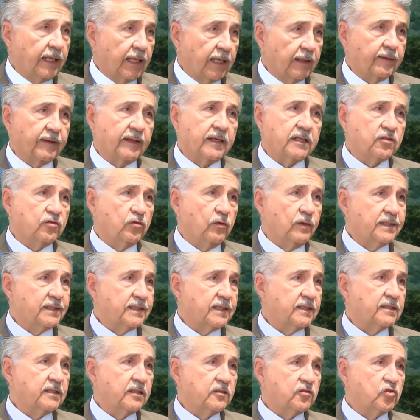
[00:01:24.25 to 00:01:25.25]
ya tienen su
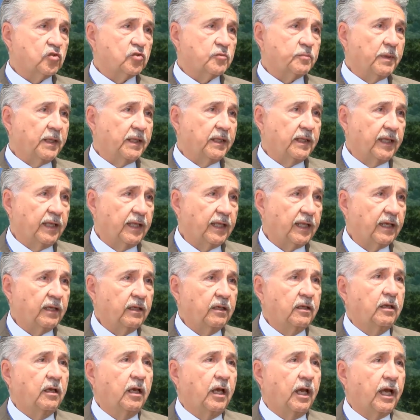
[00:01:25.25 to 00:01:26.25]
licencia suspendida
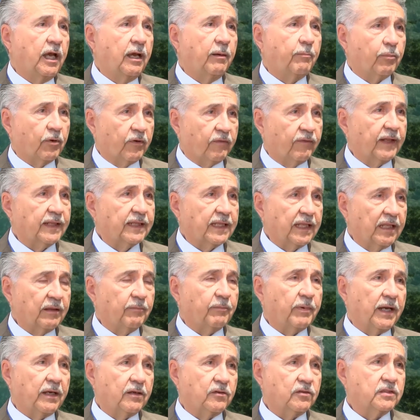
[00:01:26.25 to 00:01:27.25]
ah, por falta de
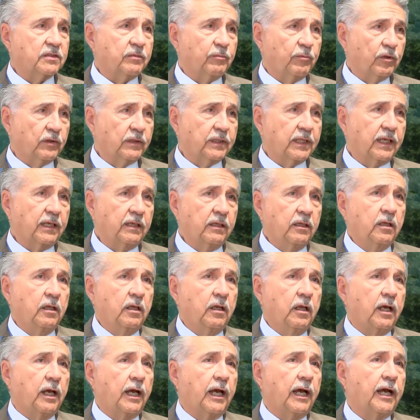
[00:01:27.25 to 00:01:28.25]
pagos de multa,
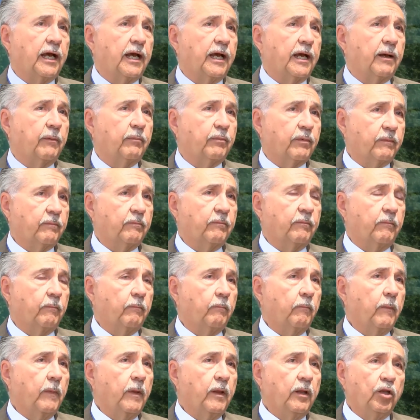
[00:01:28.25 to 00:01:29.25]
ah,
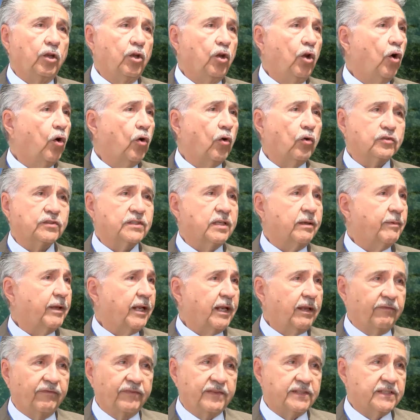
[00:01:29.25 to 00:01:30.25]
no se
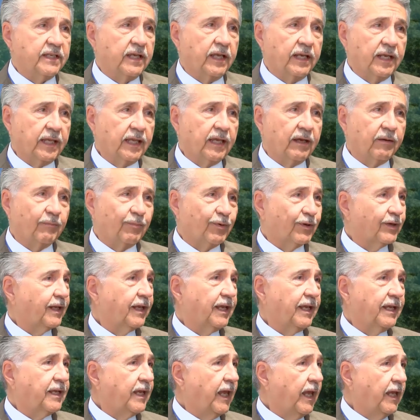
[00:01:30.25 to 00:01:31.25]
beneficiarían
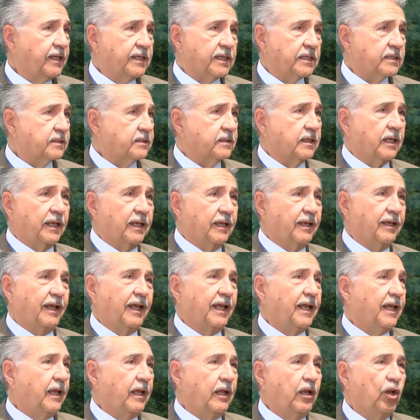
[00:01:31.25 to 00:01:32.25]
porque ellas eh,
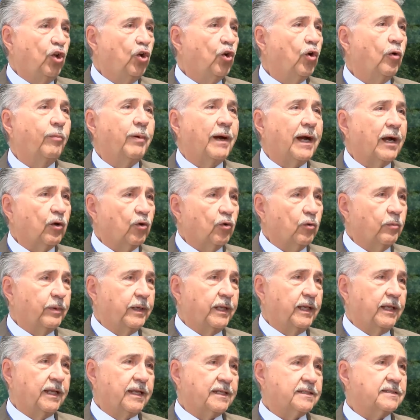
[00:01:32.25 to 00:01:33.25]
eh, no va a
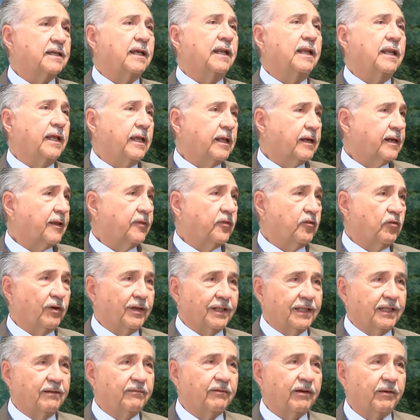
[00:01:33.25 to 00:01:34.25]
cubrir esa ley
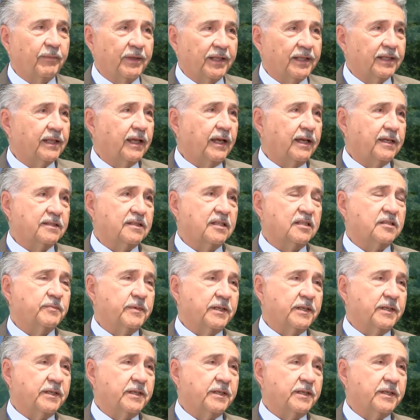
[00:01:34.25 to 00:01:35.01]
retroactivamente a esas